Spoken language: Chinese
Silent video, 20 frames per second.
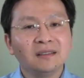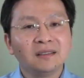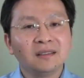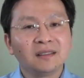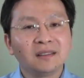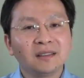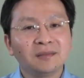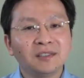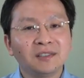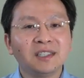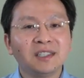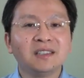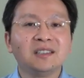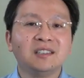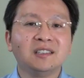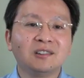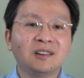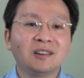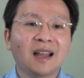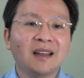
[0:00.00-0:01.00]
那么问
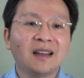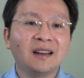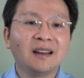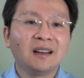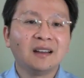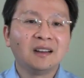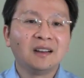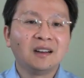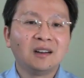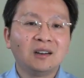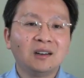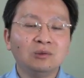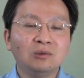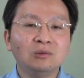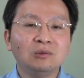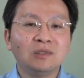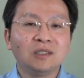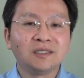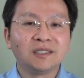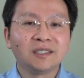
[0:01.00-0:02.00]
题就来了，
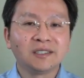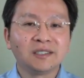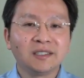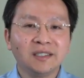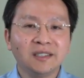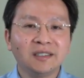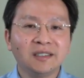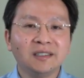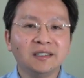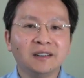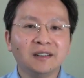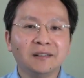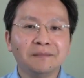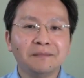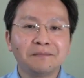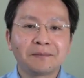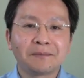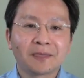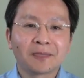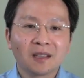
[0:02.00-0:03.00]
如果这是一
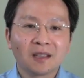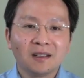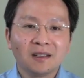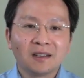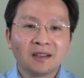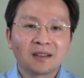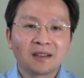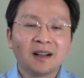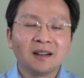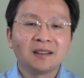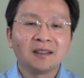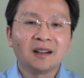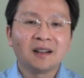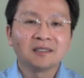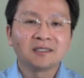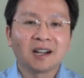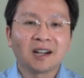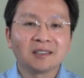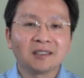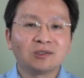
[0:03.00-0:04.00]
个刚
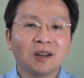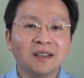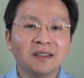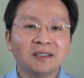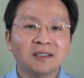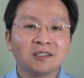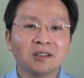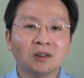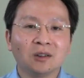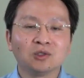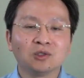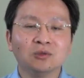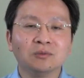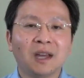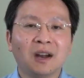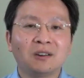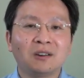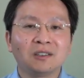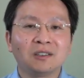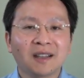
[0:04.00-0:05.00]
刚长出来的小树
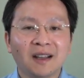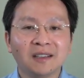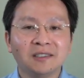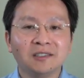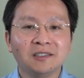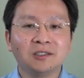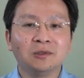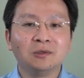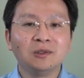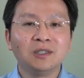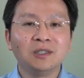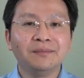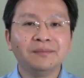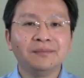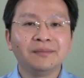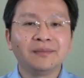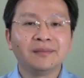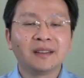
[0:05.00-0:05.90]
苗，它很柔韧，